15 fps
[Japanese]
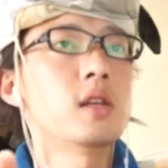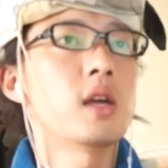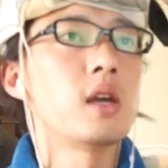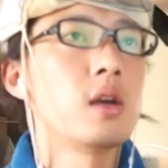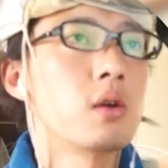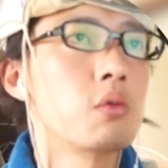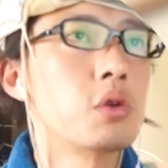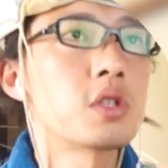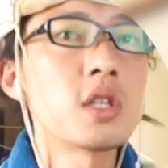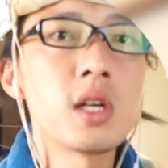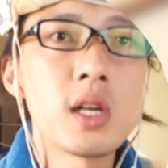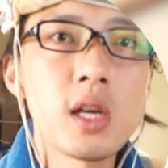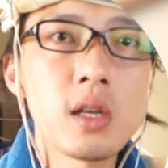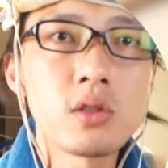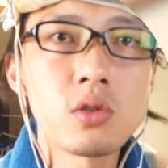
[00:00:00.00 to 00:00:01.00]
で、こちら
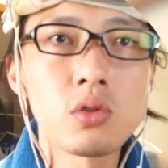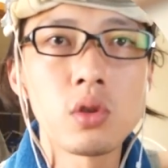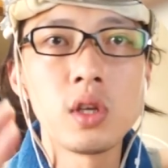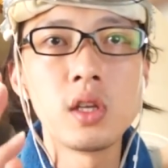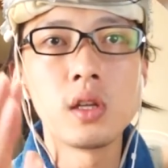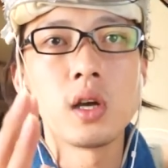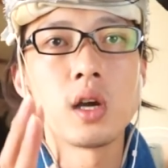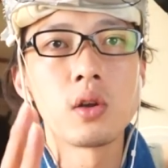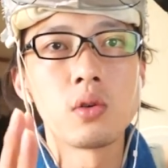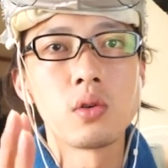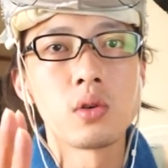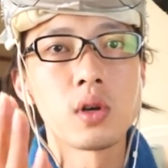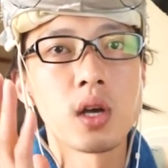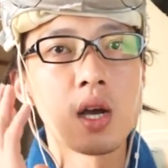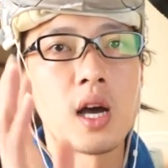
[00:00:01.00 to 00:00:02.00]
ね、ちょっといい、あの、